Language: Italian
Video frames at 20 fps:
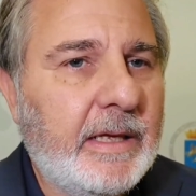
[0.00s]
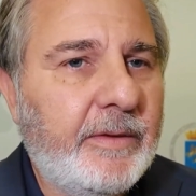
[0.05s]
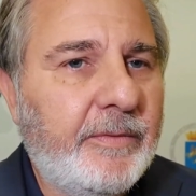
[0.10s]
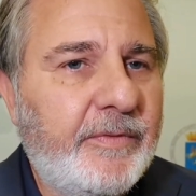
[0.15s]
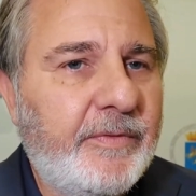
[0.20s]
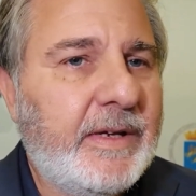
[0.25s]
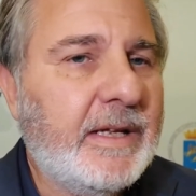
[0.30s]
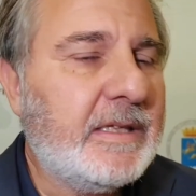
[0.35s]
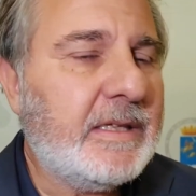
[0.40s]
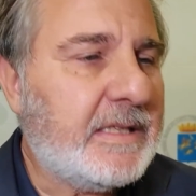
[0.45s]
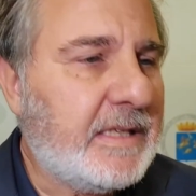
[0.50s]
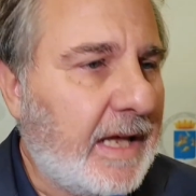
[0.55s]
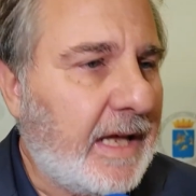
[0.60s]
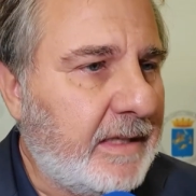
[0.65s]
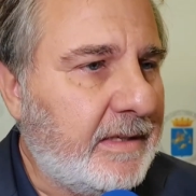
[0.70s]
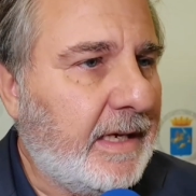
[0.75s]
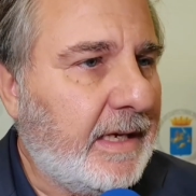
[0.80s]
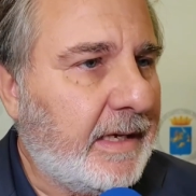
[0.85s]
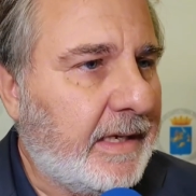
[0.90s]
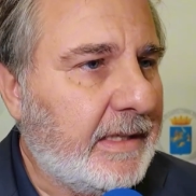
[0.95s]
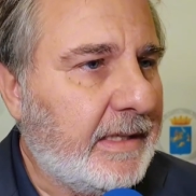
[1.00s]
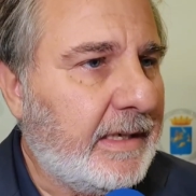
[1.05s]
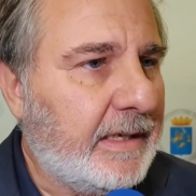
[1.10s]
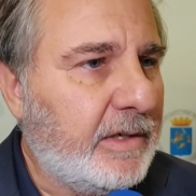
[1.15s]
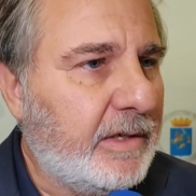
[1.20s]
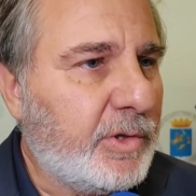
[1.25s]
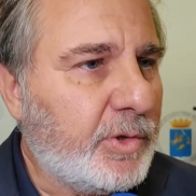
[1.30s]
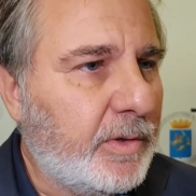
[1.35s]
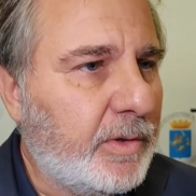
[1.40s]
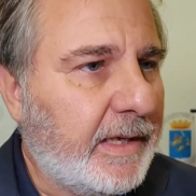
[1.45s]
e finanziati anche dalla
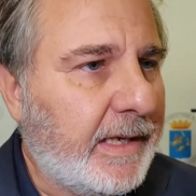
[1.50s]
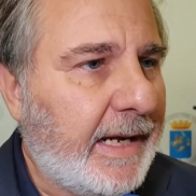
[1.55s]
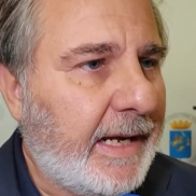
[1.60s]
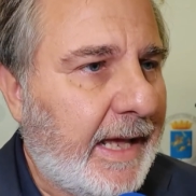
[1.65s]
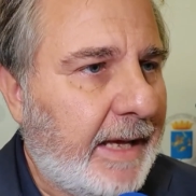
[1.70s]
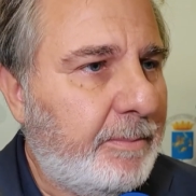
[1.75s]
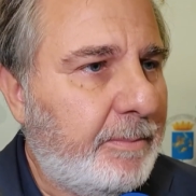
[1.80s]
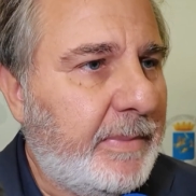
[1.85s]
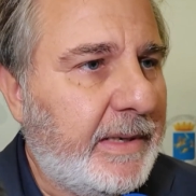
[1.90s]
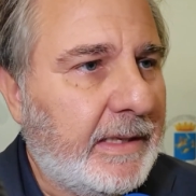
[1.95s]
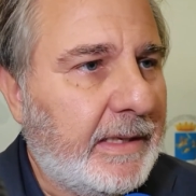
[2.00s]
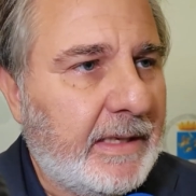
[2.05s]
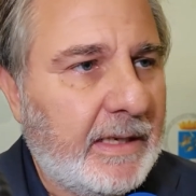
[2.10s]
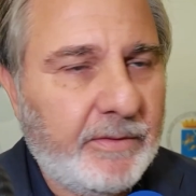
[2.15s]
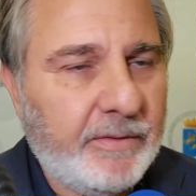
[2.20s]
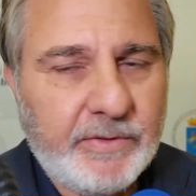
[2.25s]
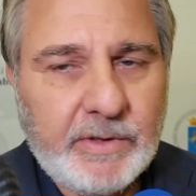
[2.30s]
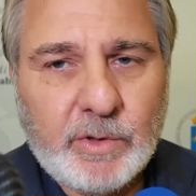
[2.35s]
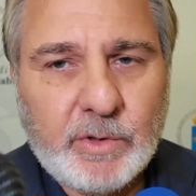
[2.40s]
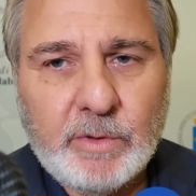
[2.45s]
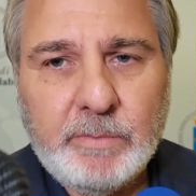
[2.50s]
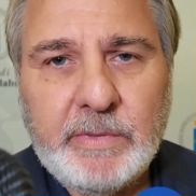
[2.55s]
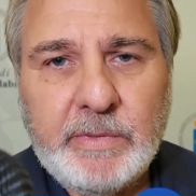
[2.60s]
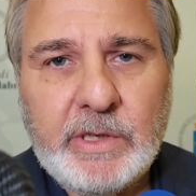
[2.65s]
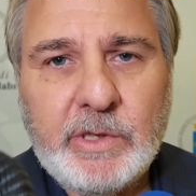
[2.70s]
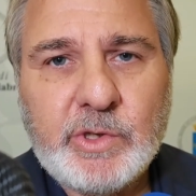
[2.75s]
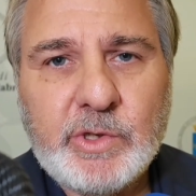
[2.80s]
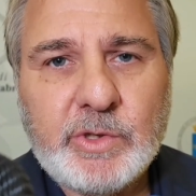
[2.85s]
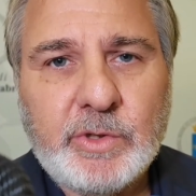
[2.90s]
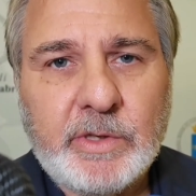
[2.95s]
Regione Calabria, dalla Film
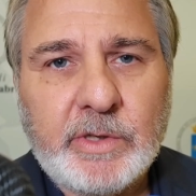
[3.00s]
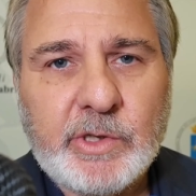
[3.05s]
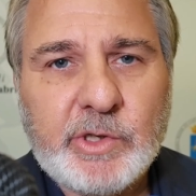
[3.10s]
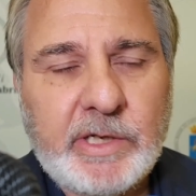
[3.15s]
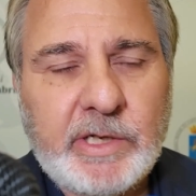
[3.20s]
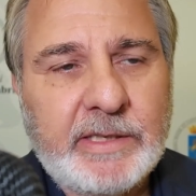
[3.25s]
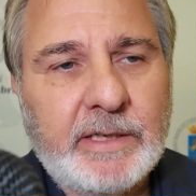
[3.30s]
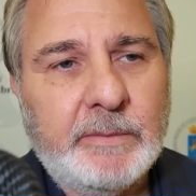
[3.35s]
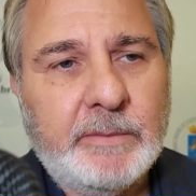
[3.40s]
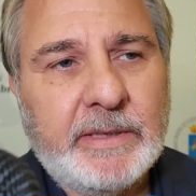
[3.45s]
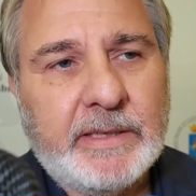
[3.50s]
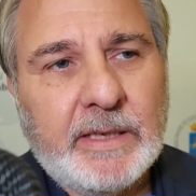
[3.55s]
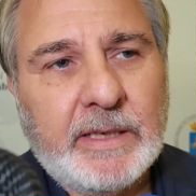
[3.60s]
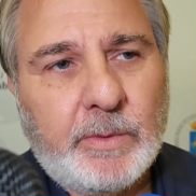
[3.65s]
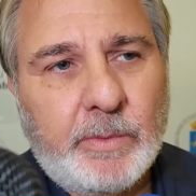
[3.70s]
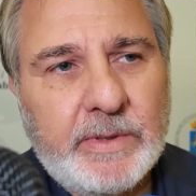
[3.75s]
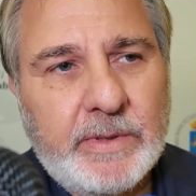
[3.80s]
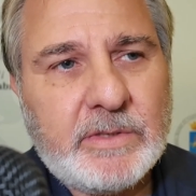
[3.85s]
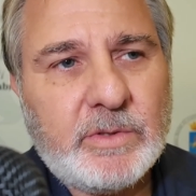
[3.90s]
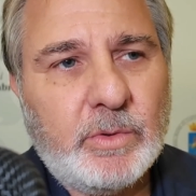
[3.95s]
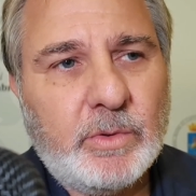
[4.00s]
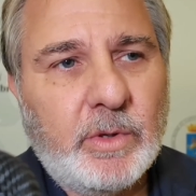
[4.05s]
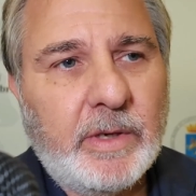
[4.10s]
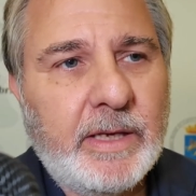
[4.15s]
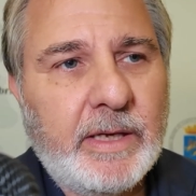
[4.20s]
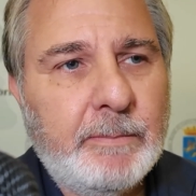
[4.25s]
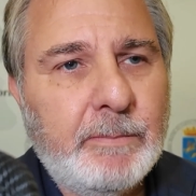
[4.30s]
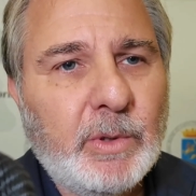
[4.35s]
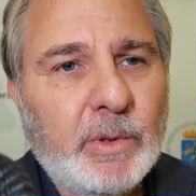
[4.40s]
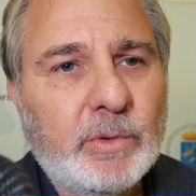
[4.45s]
Commission, eccetera, perché questo
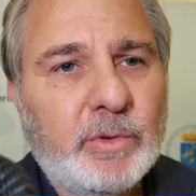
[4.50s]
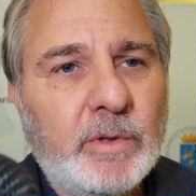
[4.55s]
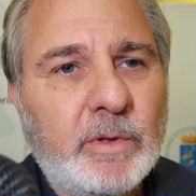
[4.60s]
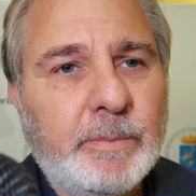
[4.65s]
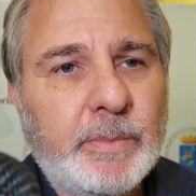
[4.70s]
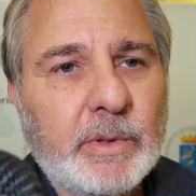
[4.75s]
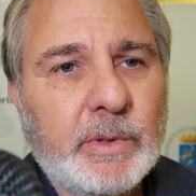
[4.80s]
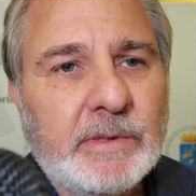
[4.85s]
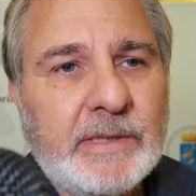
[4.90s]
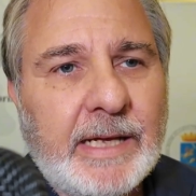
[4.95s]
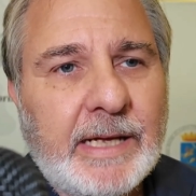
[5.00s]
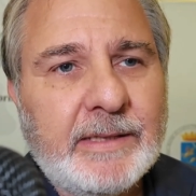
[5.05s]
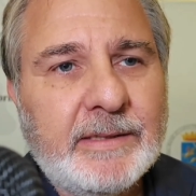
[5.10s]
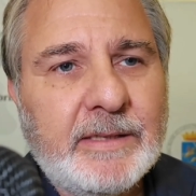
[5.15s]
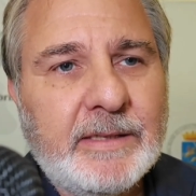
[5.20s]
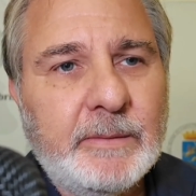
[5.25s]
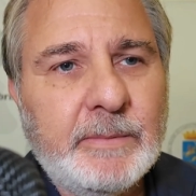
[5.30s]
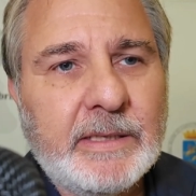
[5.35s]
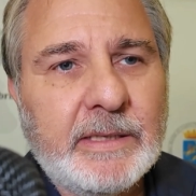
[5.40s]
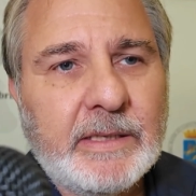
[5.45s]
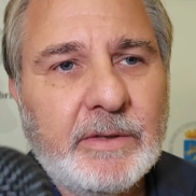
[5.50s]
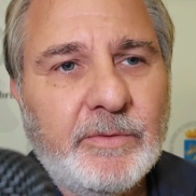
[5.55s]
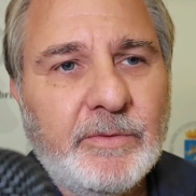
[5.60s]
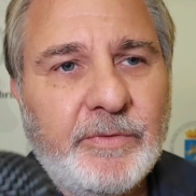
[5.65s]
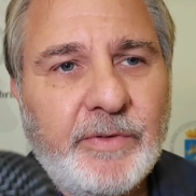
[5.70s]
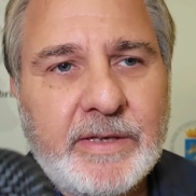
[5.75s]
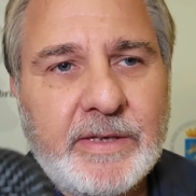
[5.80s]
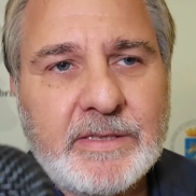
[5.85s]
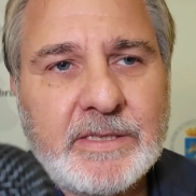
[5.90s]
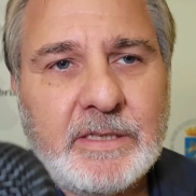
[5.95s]
è molto importante perché un
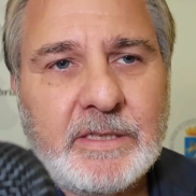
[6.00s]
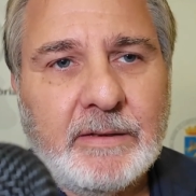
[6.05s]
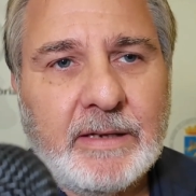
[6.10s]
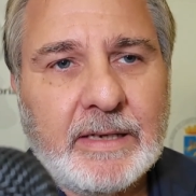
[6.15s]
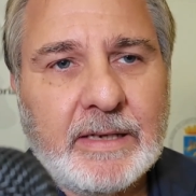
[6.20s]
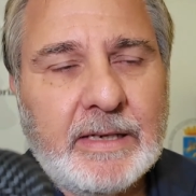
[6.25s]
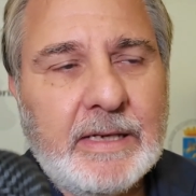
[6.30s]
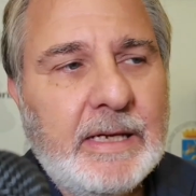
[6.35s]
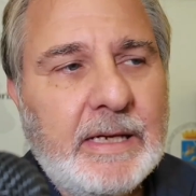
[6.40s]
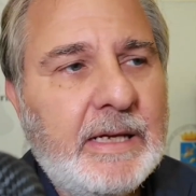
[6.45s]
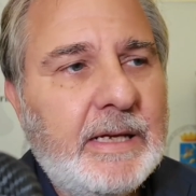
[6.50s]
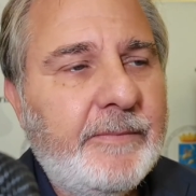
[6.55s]
festival,